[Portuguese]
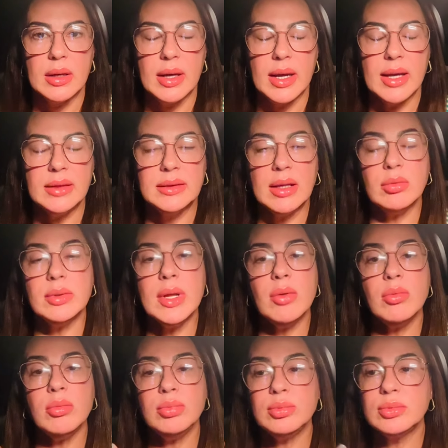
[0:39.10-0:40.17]
Então
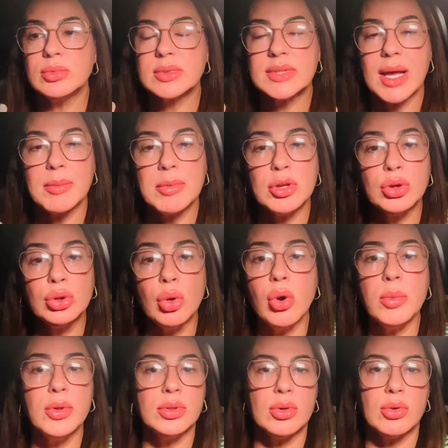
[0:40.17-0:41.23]
não, sabe,
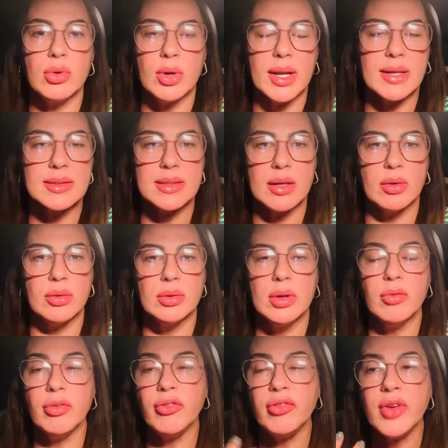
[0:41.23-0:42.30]
turbe o teu coração, não
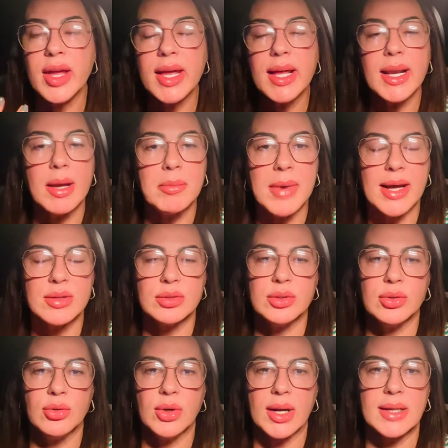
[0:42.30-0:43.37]
fira mais o
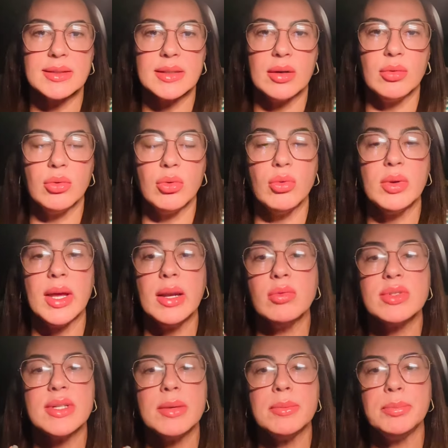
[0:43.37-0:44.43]
teu coração com quem não
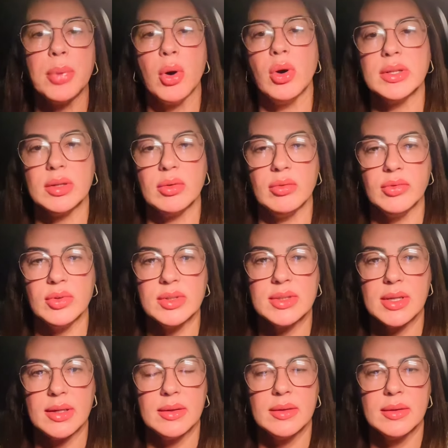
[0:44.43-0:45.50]
se importa com você.